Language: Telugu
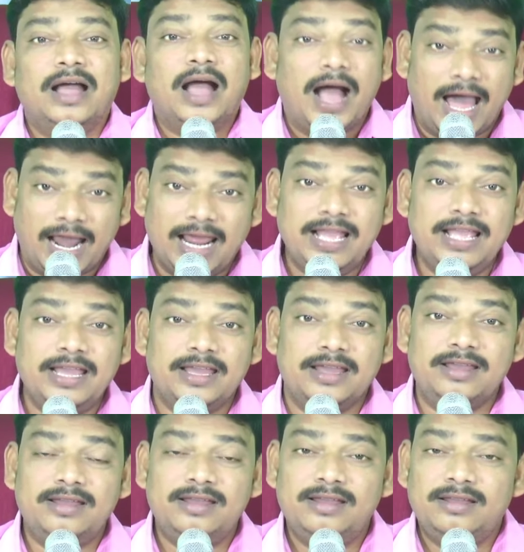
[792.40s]
అలాగే
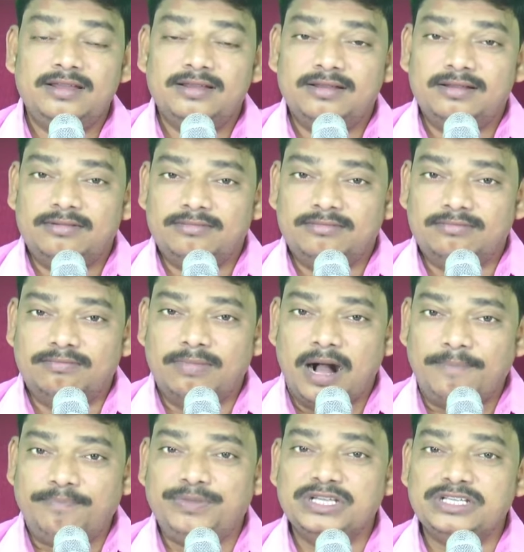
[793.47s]

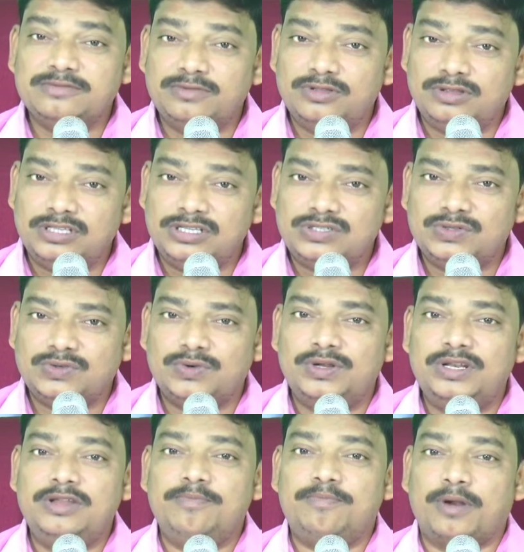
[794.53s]
బాప్తిజమును
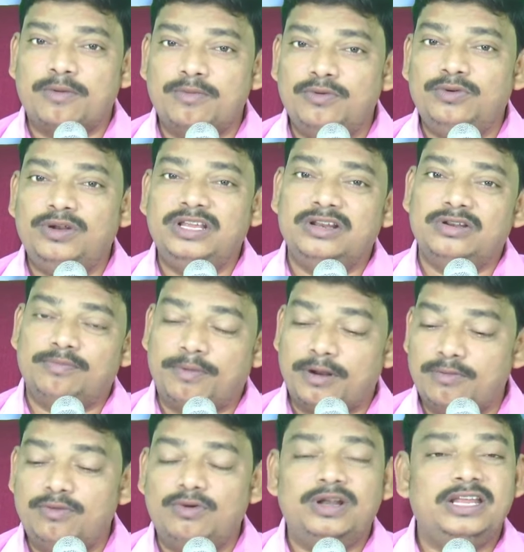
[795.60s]
తీసుకొని ప్రభు నేను
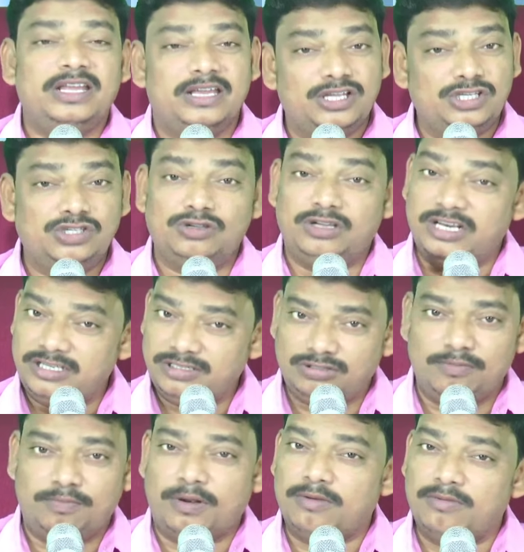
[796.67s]
ప్రభు అని
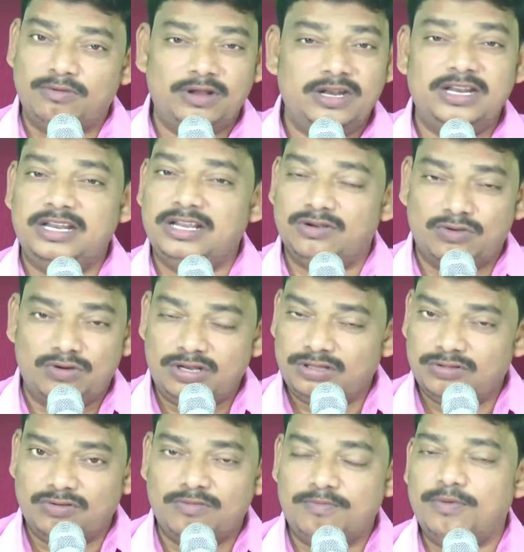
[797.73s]
యేసుక్రీస్తు ప్రభు అని నీ
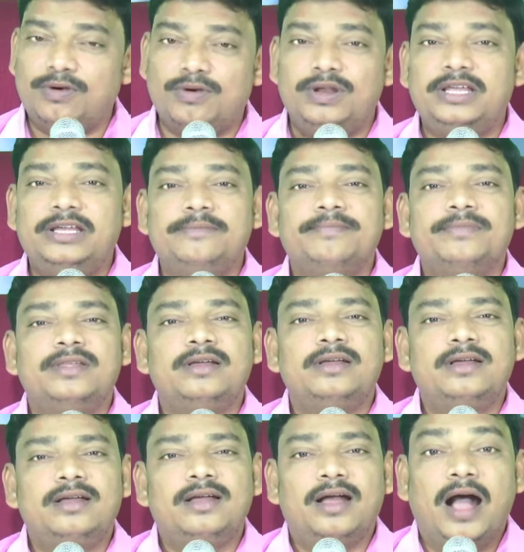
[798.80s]
నోటితో ఒప్పుకొని
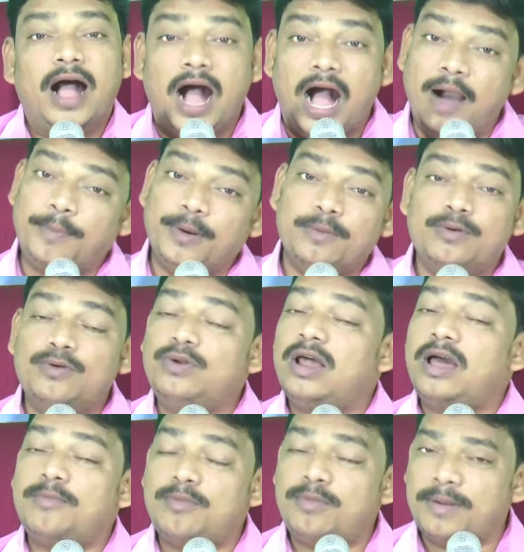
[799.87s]
ఆ ప్రభువు
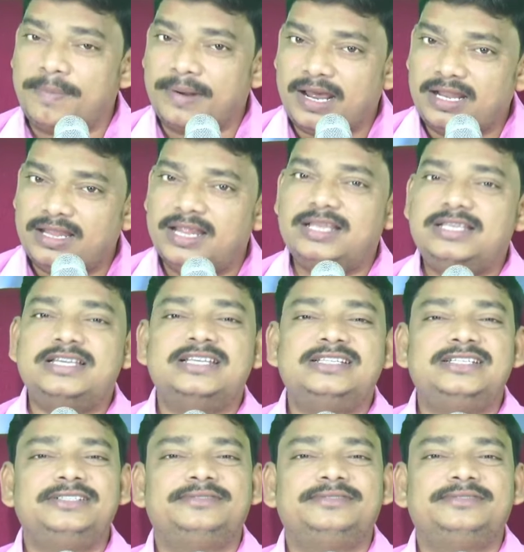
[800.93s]
నామమున ప్రార్థన చేసి